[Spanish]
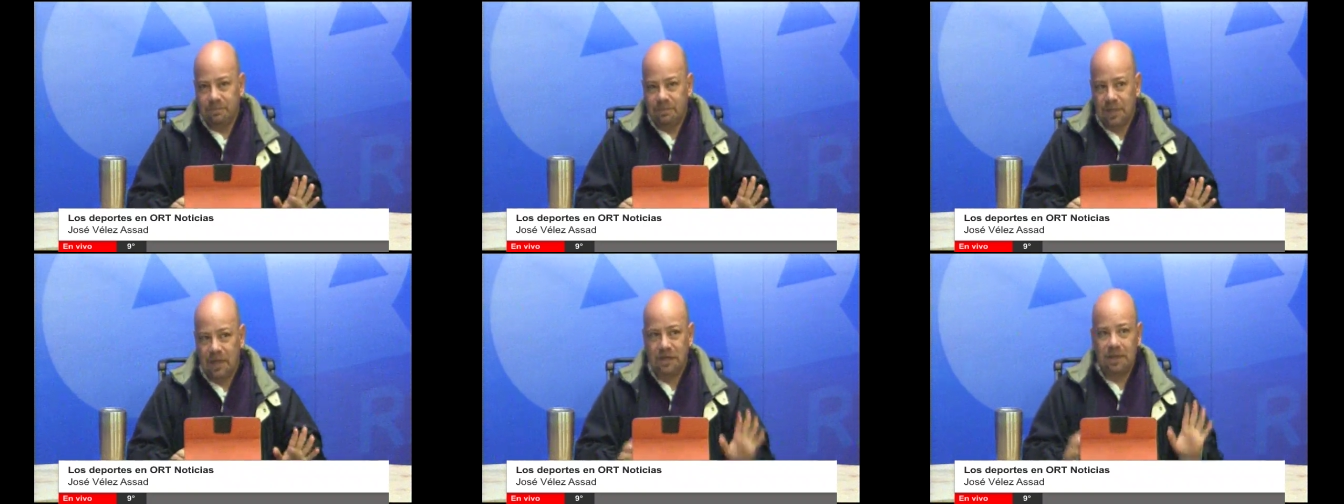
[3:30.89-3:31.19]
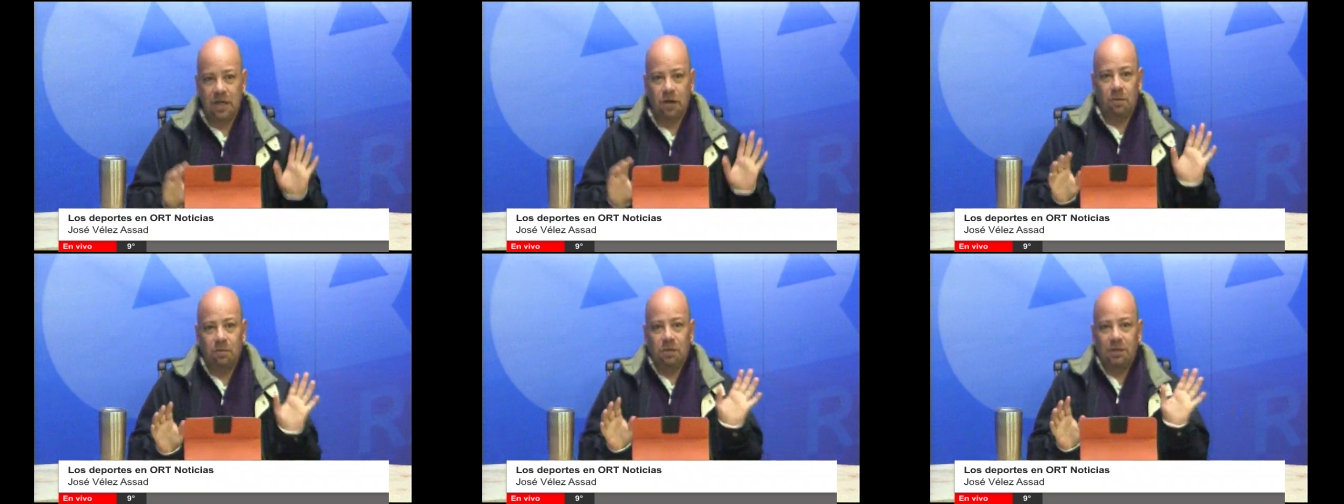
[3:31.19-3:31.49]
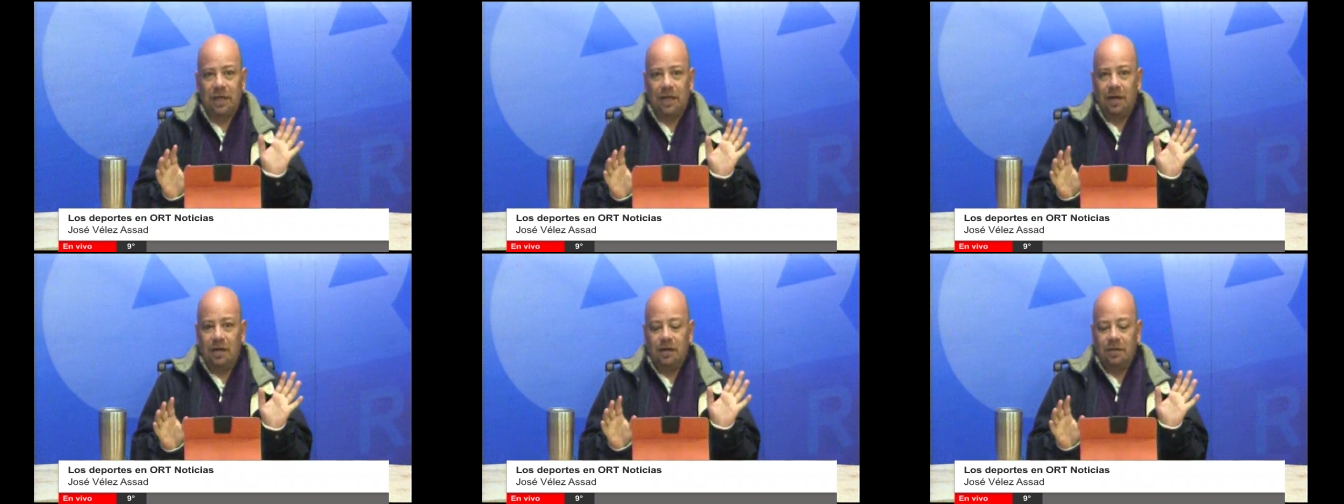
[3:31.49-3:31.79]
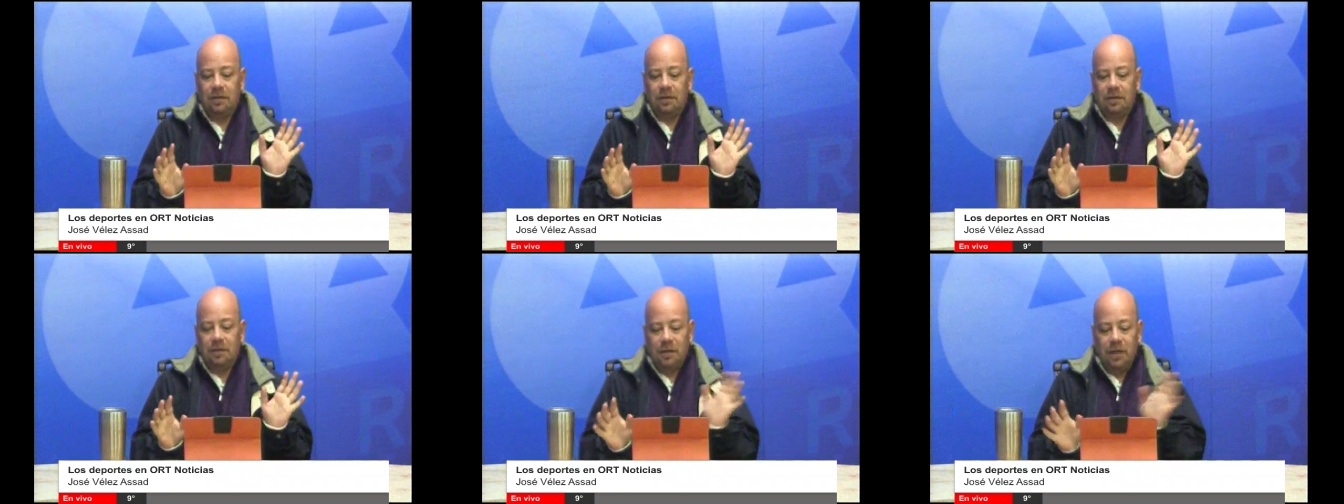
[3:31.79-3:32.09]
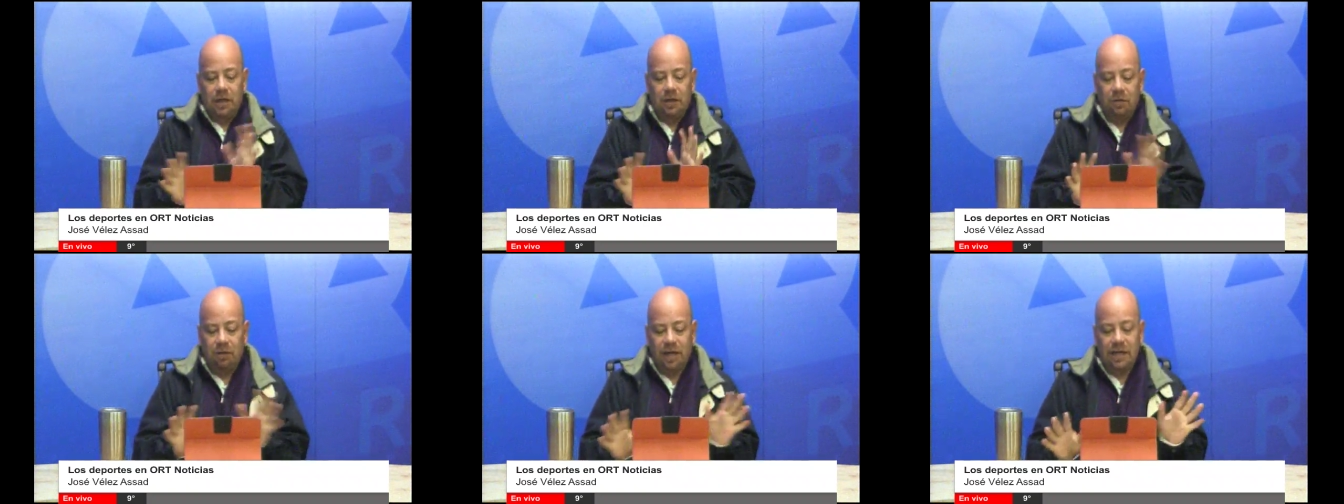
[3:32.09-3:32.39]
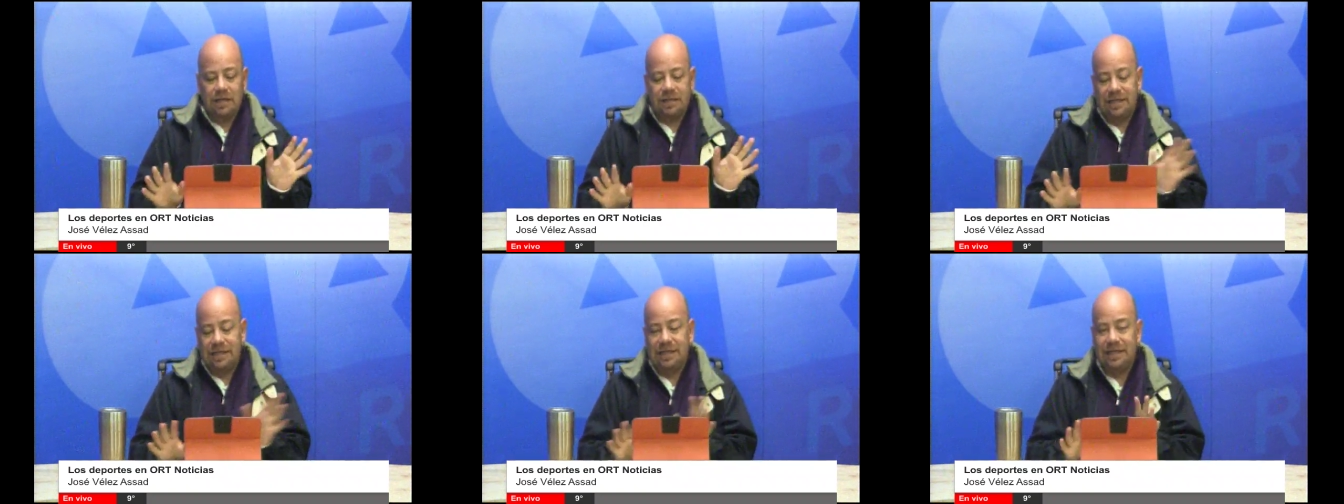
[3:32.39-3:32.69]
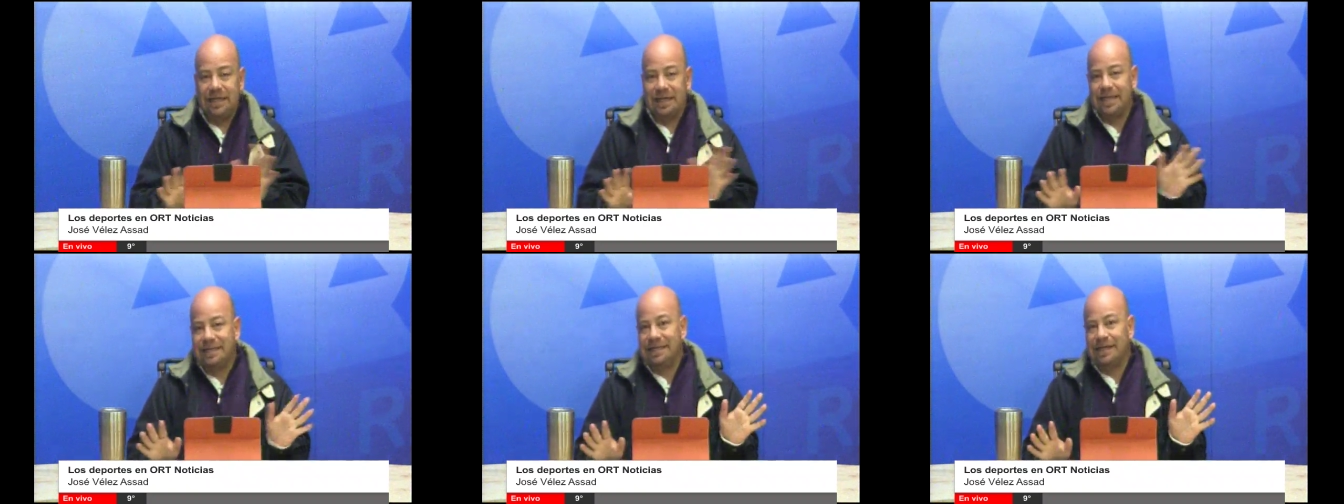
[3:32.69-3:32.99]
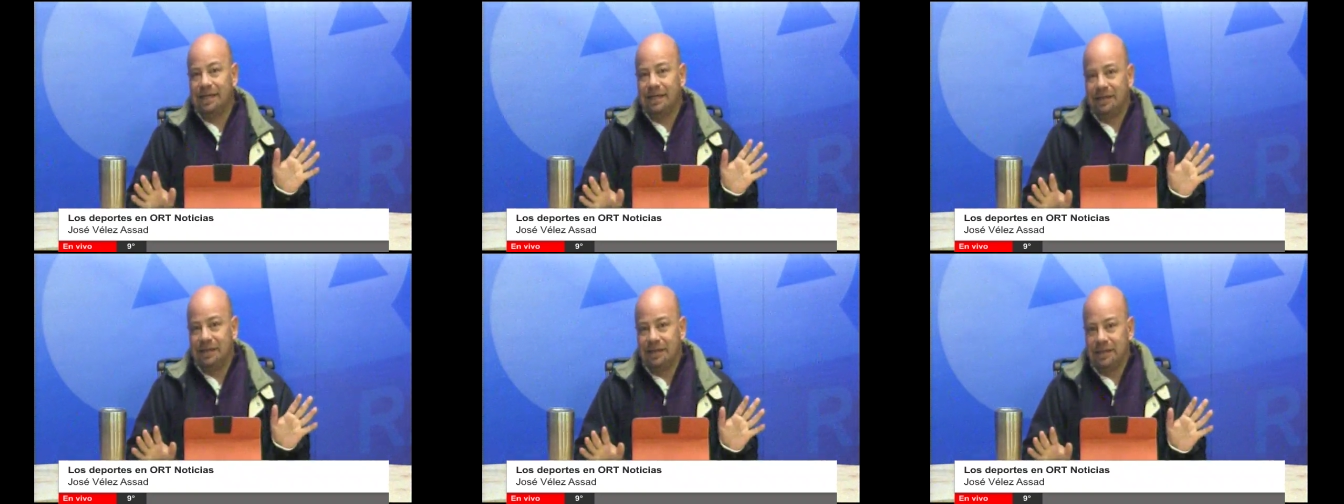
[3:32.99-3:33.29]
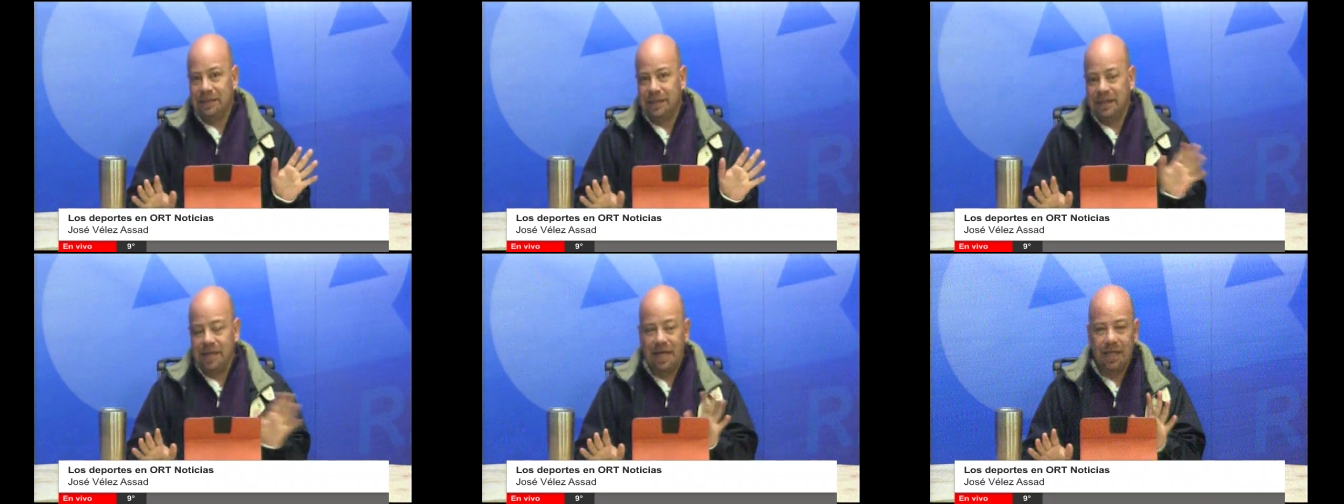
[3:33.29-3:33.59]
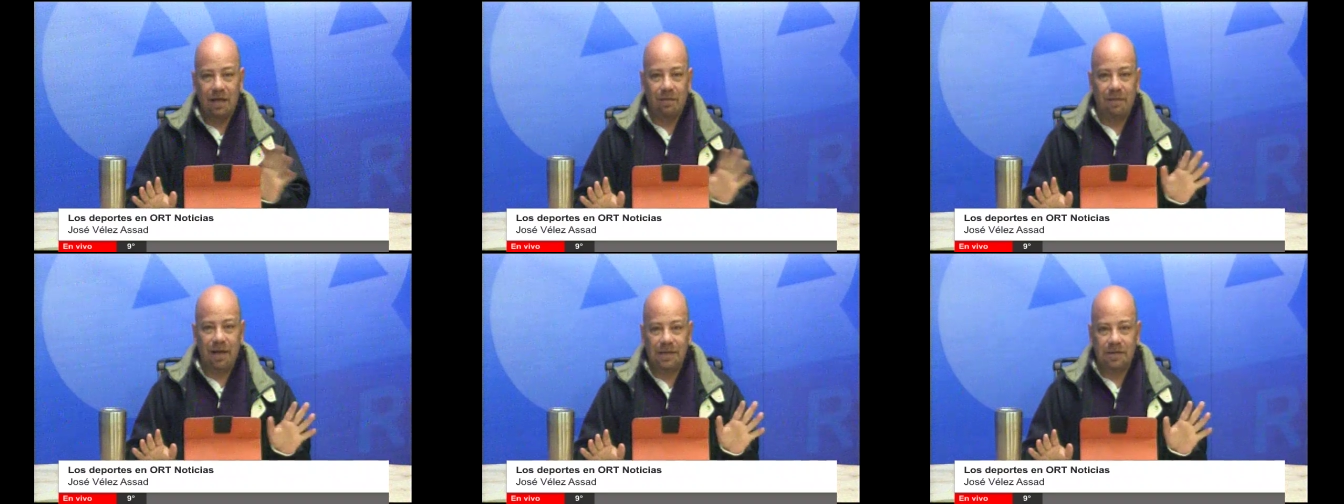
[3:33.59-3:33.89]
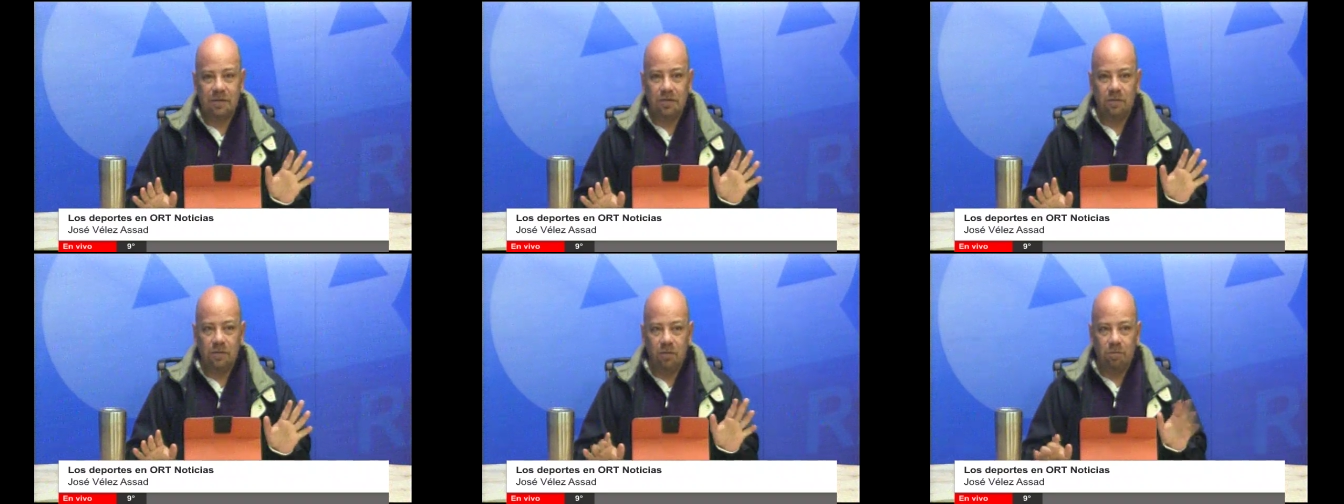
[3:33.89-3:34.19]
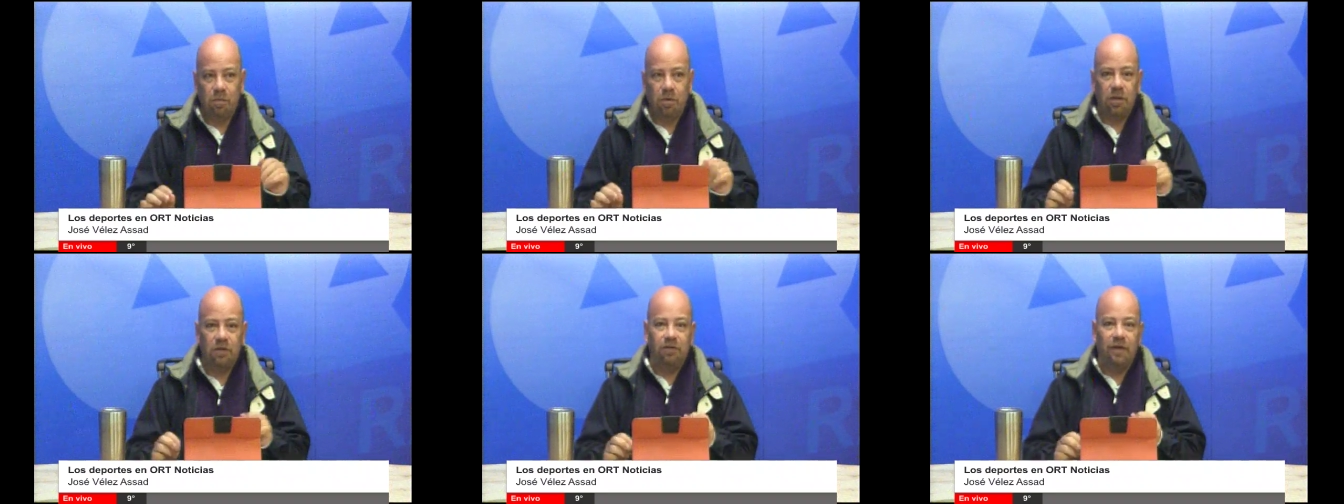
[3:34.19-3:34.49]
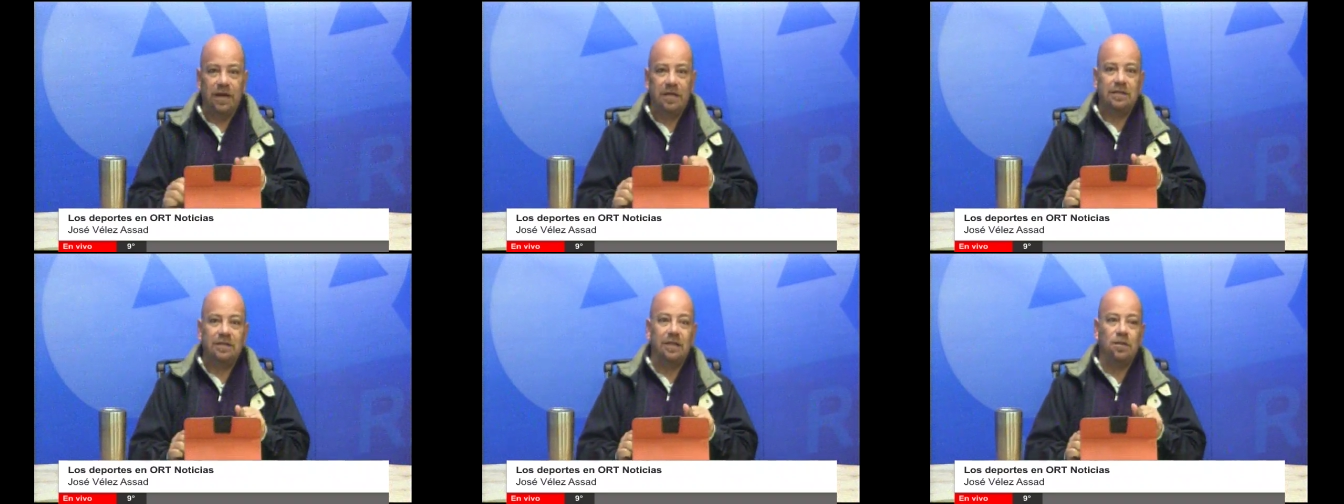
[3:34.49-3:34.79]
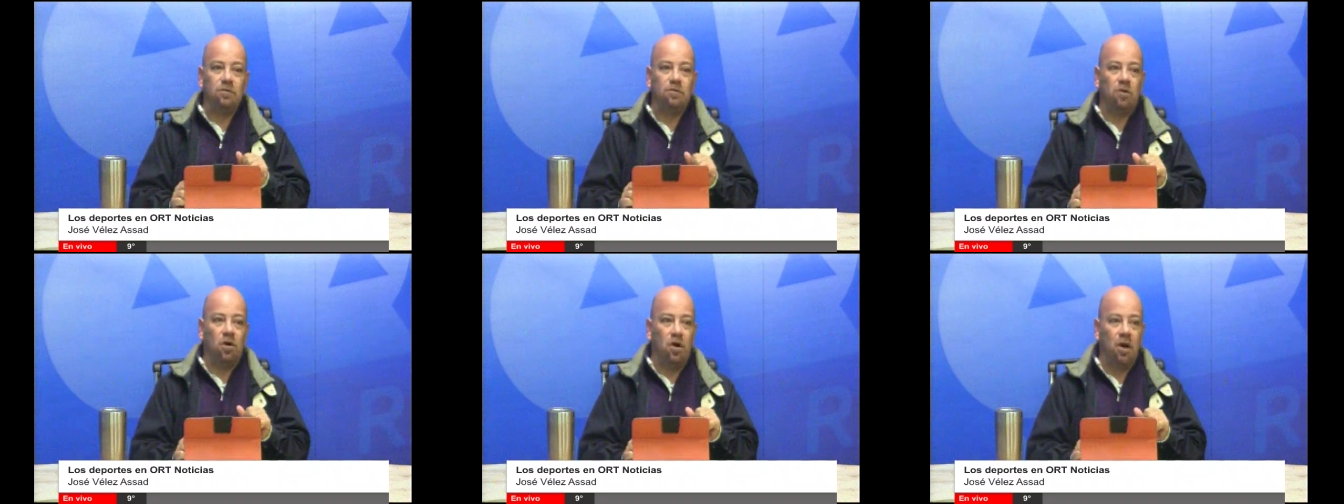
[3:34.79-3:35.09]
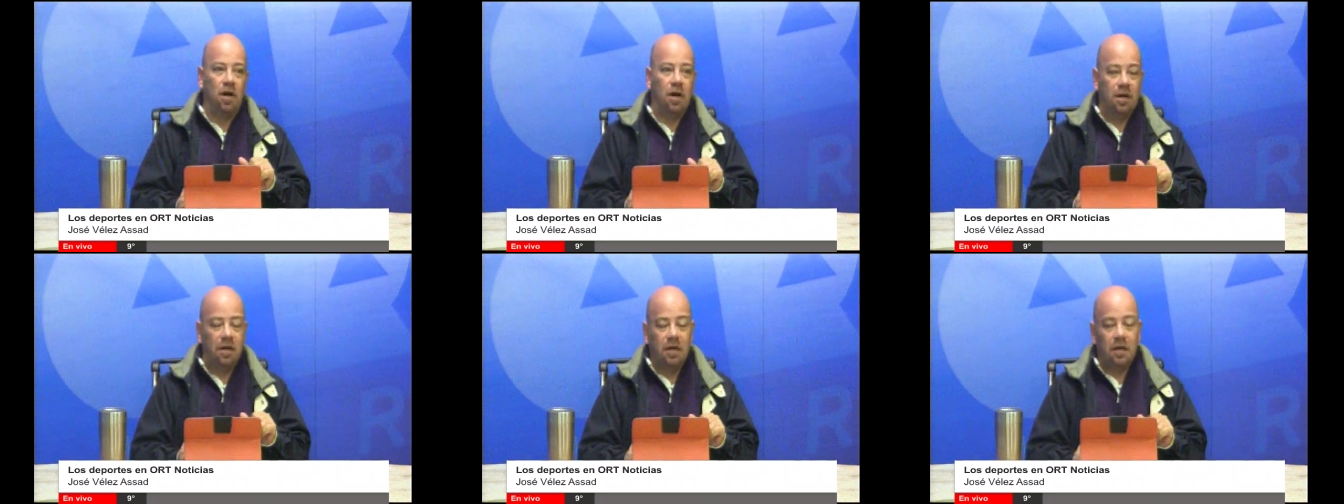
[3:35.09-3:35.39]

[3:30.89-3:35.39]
así como tal, es lo que necesitan hacer nada más, por diferencia de un gol,